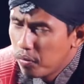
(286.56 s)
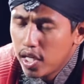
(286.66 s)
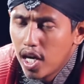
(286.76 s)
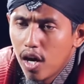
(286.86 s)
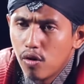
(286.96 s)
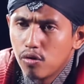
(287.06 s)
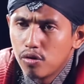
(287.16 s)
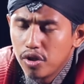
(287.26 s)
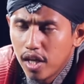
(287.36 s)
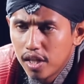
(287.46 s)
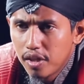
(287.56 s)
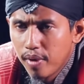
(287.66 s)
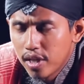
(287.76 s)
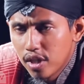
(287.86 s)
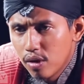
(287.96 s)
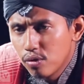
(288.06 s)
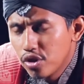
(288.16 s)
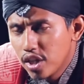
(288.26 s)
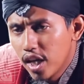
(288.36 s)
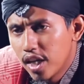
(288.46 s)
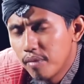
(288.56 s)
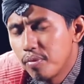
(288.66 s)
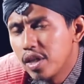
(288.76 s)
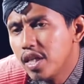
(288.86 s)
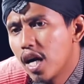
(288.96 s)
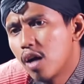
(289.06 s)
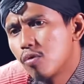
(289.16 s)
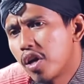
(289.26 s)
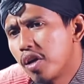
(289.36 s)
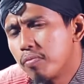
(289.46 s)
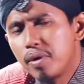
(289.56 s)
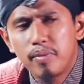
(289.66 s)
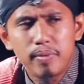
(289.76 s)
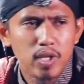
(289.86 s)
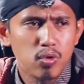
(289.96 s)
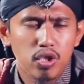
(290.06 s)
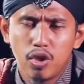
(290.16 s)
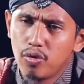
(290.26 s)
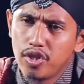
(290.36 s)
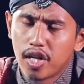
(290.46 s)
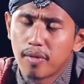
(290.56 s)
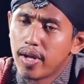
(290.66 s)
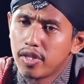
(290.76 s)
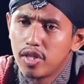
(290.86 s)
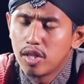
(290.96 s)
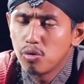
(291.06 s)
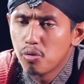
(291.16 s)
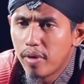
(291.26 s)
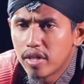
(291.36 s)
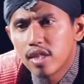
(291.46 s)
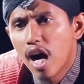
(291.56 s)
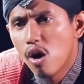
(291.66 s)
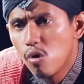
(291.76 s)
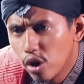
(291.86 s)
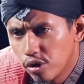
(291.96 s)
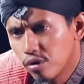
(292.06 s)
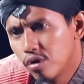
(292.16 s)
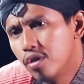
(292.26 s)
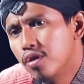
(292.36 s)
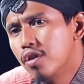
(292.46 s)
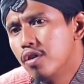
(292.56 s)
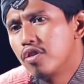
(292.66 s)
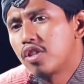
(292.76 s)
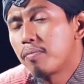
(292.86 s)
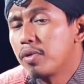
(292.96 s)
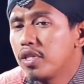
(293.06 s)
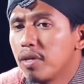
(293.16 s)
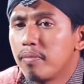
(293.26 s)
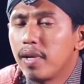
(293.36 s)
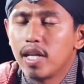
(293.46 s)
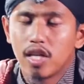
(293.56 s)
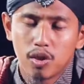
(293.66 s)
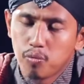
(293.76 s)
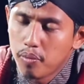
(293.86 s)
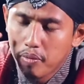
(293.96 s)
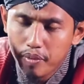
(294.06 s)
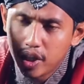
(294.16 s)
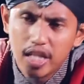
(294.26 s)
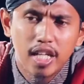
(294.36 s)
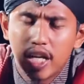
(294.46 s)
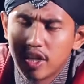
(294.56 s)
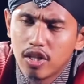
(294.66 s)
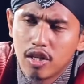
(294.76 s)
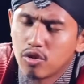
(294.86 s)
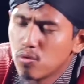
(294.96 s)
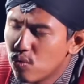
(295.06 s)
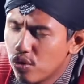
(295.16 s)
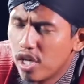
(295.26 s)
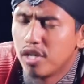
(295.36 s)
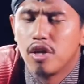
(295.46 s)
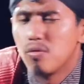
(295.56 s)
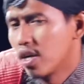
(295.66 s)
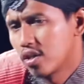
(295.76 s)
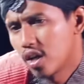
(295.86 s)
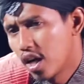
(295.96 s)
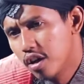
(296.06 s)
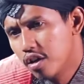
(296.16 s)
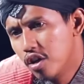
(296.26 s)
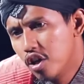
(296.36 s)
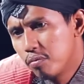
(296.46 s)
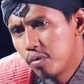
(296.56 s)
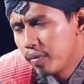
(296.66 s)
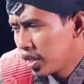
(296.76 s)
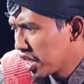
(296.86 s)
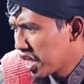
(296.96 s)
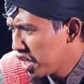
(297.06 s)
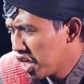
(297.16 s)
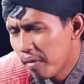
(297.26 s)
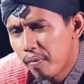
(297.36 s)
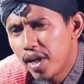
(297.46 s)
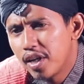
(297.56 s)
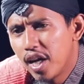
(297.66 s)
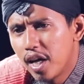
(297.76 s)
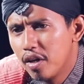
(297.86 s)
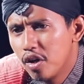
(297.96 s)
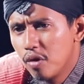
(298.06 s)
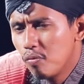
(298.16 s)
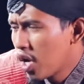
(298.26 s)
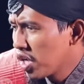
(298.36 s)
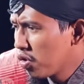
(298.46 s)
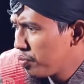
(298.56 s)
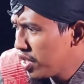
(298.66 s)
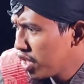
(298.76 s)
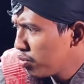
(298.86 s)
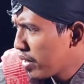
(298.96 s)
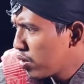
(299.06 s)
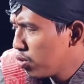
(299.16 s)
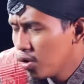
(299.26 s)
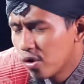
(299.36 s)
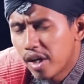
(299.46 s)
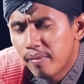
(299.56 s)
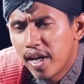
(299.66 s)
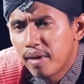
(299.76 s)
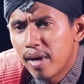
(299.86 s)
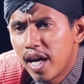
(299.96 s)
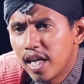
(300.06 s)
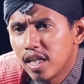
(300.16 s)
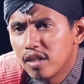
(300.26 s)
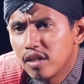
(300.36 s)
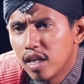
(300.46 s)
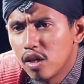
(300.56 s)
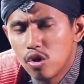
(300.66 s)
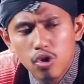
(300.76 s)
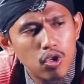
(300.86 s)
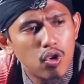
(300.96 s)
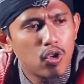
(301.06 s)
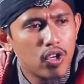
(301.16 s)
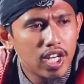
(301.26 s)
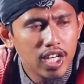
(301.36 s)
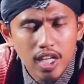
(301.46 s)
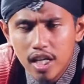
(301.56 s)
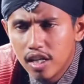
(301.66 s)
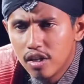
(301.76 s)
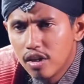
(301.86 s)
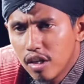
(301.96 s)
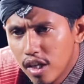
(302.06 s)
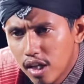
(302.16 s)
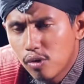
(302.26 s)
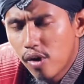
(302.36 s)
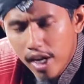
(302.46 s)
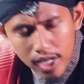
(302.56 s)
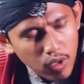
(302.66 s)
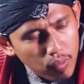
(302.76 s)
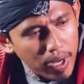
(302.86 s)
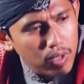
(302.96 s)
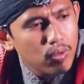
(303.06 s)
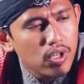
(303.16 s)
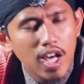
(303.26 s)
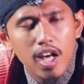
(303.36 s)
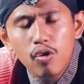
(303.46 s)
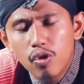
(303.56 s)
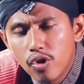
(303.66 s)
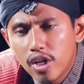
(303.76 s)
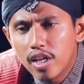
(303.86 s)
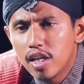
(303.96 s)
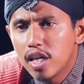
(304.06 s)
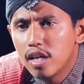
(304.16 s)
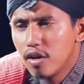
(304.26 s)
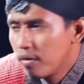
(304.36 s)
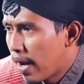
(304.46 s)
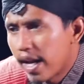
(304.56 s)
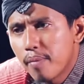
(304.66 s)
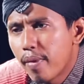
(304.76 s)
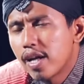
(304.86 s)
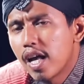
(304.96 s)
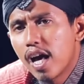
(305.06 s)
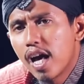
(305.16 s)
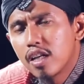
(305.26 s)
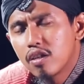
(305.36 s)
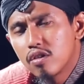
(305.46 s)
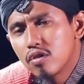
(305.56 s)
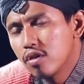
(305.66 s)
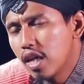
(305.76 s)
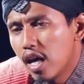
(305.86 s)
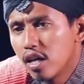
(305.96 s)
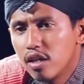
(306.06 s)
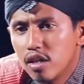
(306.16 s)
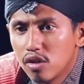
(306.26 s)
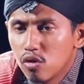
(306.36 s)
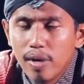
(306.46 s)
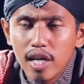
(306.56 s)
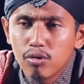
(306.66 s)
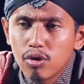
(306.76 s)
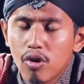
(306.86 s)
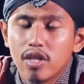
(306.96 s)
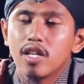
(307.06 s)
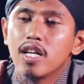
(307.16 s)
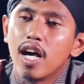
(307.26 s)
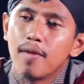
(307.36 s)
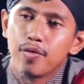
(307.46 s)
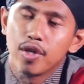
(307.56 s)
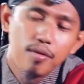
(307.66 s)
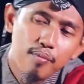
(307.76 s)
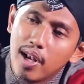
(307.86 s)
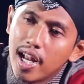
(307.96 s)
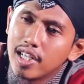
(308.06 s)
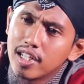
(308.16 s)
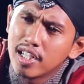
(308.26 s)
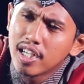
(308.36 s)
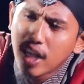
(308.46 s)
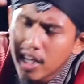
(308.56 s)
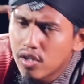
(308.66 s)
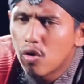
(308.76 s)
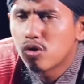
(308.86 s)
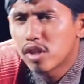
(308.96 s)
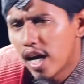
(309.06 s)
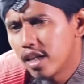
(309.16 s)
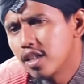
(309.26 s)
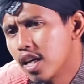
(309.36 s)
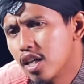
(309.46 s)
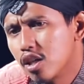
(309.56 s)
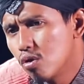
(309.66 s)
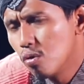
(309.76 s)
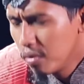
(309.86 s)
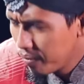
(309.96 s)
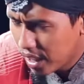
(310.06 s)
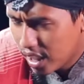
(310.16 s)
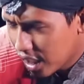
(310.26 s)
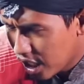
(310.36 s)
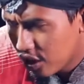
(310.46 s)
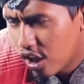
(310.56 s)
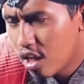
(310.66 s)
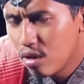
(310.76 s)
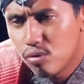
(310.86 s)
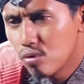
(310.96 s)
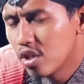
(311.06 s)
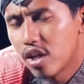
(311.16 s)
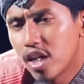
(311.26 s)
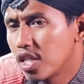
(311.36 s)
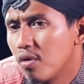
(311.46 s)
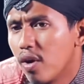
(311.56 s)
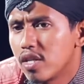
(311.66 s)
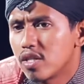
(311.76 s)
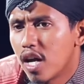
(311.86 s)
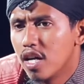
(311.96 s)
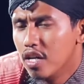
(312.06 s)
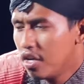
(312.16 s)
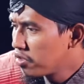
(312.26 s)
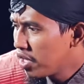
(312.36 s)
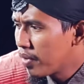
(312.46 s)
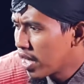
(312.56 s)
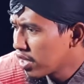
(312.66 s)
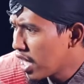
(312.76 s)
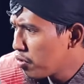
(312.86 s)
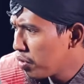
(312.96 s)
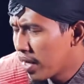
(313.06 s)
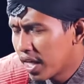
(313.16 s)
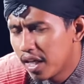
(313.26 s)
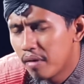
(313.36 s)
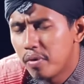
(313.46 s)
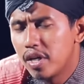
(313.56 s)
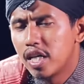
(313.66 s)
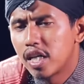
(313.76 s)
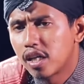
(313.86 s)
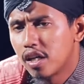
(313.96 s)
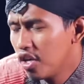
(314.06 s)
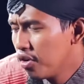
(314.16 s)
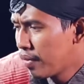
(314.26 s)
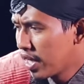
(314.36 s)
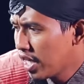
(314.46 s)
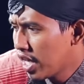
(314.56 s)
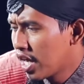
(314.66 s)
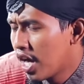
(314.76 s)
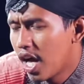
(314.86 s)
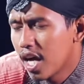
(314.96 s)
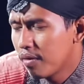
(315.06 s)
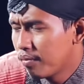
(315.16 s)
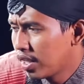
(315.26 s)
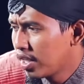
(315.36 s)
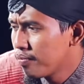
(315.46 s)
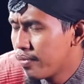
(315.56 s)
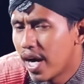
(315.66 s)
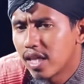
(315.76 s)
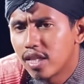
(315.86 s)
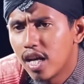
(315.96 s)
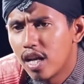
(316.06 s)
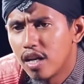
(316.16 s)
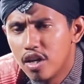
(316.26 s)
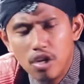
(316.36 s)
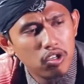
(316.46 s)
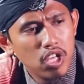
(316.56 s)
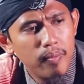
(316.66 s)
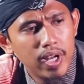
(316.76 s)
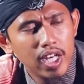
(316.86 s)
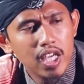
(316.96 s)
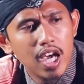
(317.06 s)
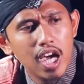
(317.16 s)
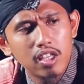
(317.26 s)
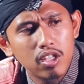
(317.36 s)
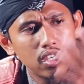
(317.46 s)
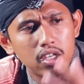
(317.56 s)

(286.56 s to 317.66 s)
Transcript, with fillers: Beliau ya di masa usia yang belia kurang lebih memasuki usia remaja 17 tahun tapi dia memiliki sebuah pemikiran yang sudah dewasa. Pemikirannya nggak pendek, bukan hobinya cuma keluyuran main-main ya, rono rene ya dolanan numpak kuda, rono rene panah-panahan ya. Cuma itu toh enggak, melainkan otaknya itu, pemikirannya itu sudah sangat dewasa. Dia mengetahui mana yang benar, mana yang hak, mana yang batil. Dia melihat